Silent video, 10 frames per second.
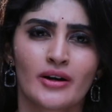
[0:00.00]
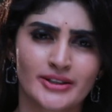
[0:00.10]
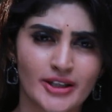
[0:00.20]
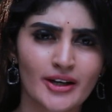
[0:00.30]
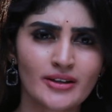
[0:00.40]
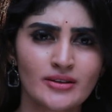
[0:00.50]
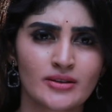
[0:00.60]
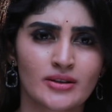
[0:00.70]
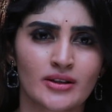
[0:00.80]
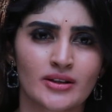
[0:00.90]
அதுக்காக
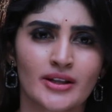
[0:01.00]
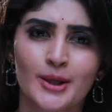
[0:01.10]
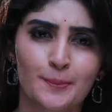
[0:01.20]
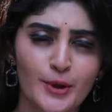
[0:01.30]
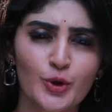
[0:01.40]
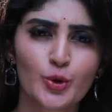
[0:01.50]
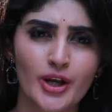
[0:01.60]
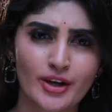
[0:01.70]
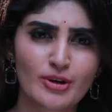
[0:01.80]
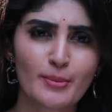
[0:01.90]
நீ இப்படி ஒரு
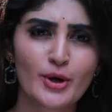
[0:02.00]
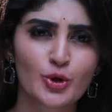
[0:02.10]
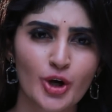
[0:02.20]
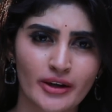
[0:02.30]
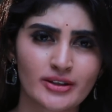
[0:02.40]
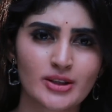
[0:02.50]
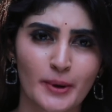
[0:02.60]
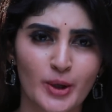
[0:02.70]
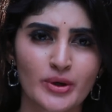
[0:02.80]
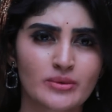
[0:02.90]
கேவலமான காரியத்தை
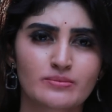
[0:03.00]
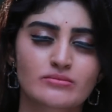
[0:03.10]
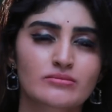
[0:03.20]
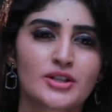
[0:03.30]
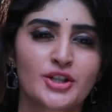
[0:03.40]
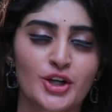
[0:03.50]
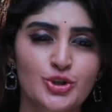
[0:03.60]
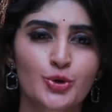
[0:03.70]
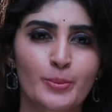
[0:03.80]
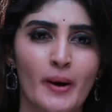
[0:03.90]
பண்ணுவேன்னு நான்
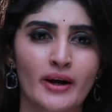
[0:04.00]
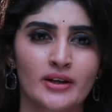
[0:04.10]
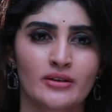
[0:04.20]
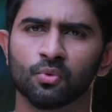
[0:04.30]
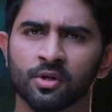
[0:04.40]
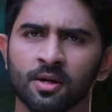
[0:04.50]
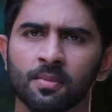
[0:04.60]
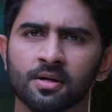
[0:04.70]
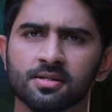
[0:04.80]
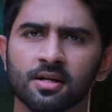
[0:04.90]
நினைச்சு கூட பாக்கல உன்ன
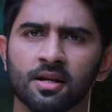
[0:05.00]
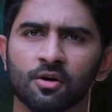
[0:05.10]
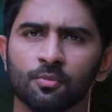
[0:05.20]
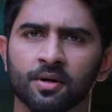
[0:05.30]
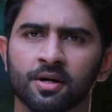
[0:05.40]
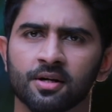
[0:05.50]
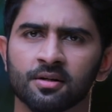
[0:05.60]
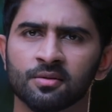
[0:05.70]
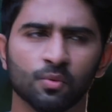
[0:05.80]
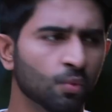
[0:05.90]
மனசார விரும்பிட்டு
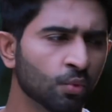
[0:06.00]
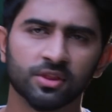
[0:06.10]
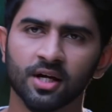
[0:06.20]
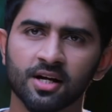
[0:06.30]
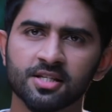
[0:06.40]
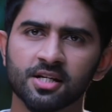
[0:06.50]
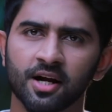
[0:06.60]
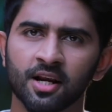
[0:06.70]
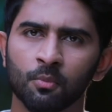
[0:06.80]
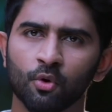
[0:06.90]
உன் தங்கச்சி கையில
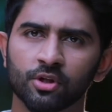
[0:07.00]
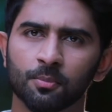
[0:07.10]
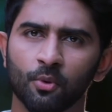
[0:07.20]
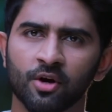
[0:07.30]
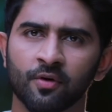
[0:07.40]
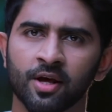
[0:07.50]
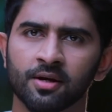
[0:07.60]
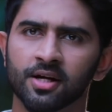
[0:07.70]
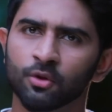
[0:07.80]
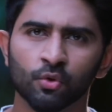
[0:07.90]
மோதிரத்தை போடுறத விட
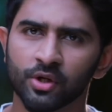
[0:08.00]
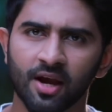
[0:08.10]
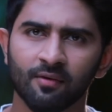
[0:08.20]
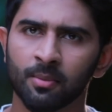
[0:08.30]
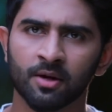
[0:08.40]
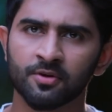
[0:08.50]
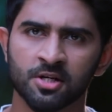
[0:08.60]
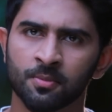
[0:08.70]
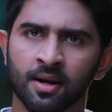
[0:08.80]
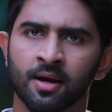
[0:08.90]
இது ஒன்னும் கேவலமான
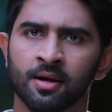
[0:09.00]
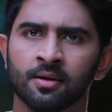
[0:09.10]
விஷயம் இல்ல